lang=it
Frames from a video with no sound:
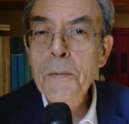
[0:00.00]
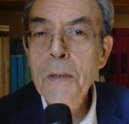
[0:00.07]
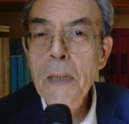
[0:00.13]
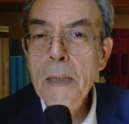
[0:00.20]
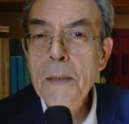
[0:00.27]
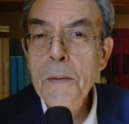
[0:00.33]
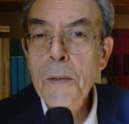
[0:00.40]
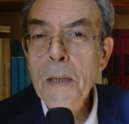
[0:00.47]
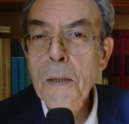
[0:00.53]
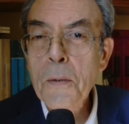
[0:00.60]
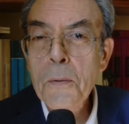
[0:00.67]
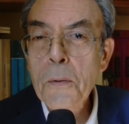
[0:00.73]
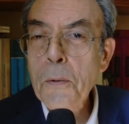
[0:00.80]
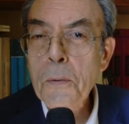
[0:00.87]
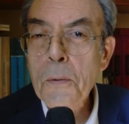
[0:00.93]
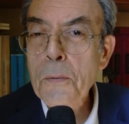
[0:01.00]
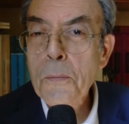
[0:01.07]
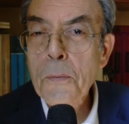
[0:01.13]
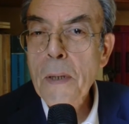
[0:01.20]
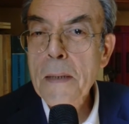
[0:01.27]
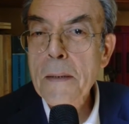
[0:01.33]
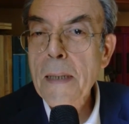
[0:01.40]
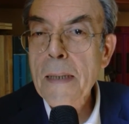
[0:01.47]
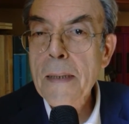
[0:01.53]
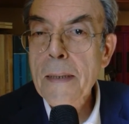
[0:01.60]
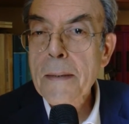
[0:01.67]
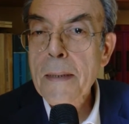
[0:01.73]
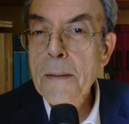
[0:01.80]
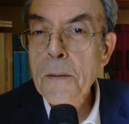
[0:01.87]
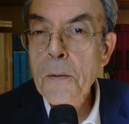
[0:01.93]
ci, ha, ci ha condotto su una strada
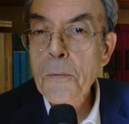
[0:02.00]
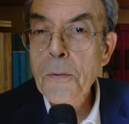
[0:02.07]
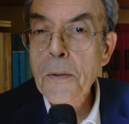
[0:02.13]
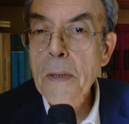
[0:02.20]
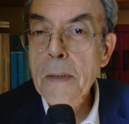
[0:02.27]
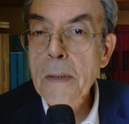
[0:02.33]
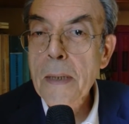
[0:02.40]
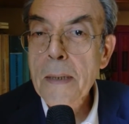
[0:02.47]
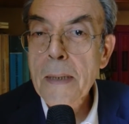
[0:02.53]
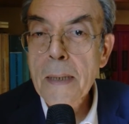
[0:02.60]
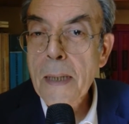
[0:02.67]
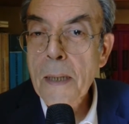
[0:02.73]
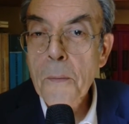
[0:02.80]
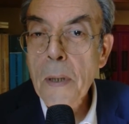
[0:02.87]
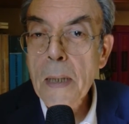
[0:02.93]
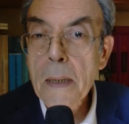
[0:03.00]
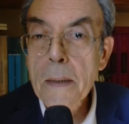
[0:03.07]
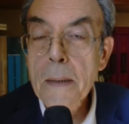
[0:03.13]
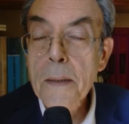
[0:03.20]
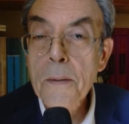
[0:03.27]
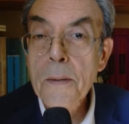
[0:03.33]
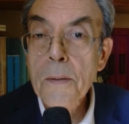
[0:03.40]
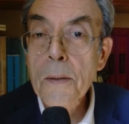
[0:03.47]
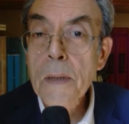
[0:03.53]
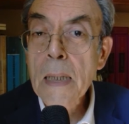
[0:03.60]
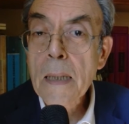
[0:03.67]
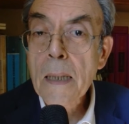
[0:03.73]
senza uscita dalla quale adesso,